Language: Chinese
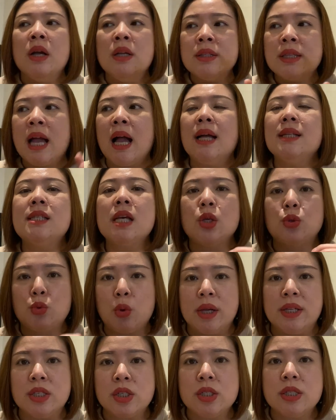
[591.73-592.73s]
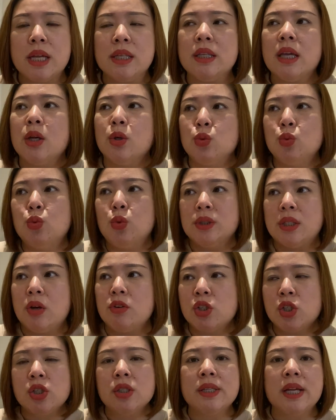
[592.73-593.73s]
它在短时间内，如果在
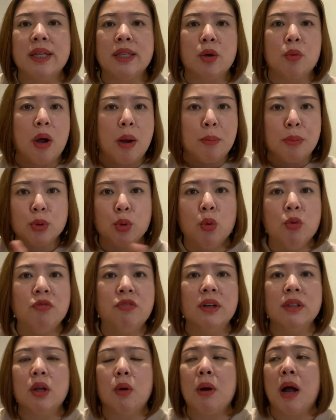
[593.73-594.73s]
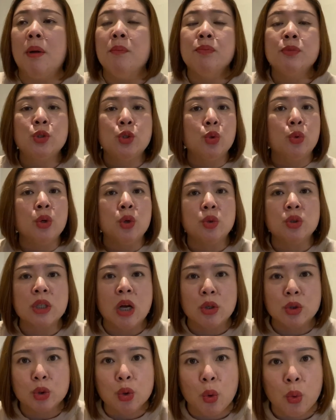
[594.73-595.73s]
室内的话不通风的话，就会有
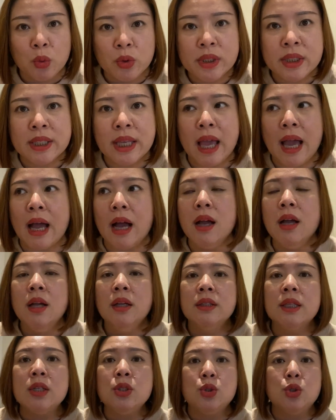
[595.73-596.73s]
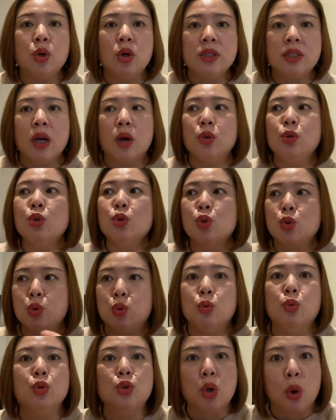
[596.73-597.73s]
长虫子呀，那你就要想要去
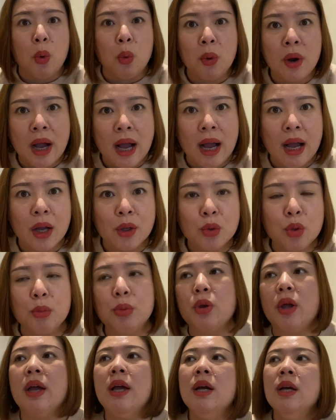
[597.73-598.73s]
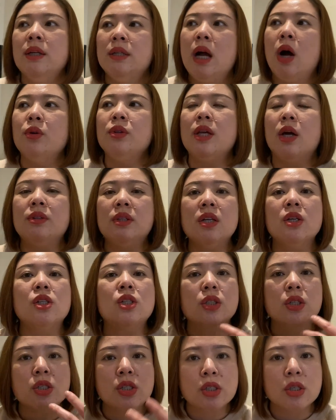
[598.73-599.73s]
除虫啊，对不对？然后你要定
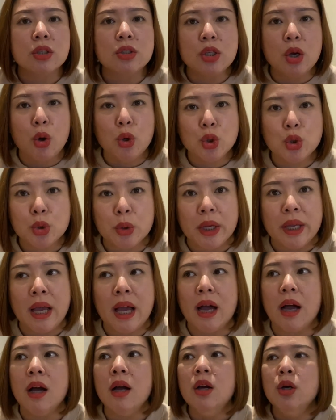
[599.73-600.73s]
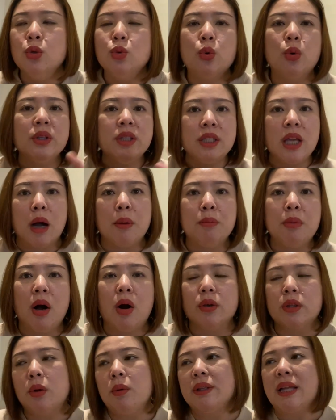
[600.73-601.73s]
时的浇水呀。如果你养不
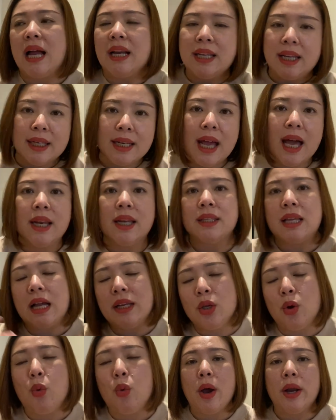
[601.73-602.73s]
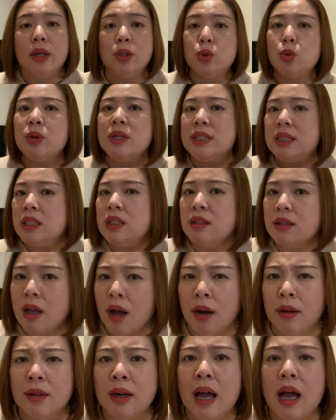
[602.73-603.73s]
好的话，哪里烂了，哪里了，你就会心
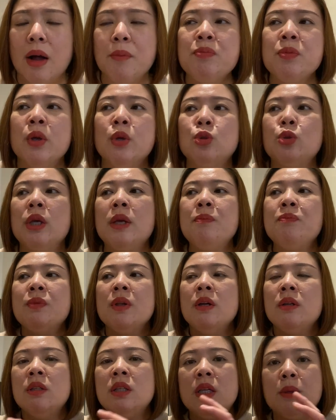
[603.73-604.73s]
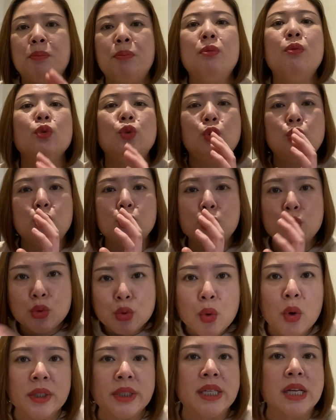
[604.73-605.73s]
疼啊。所以你不去
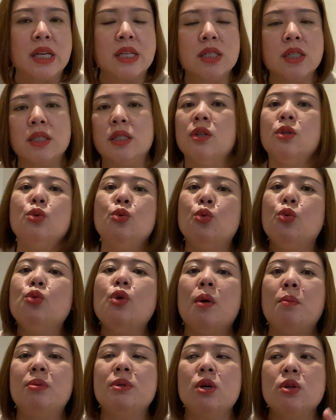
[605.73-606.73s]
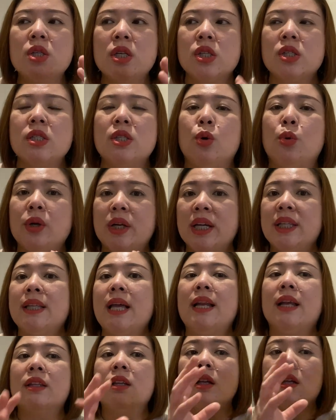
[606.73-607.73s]
做这件事情，你永远不知道这个事情会给你
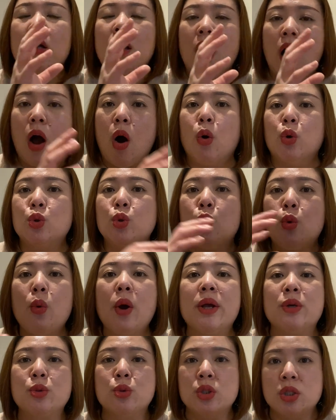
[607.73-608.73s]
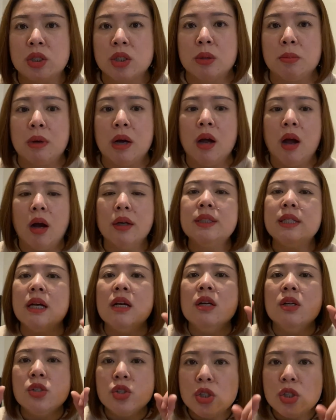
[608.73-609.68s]
带来的好处坏处是什么，而且。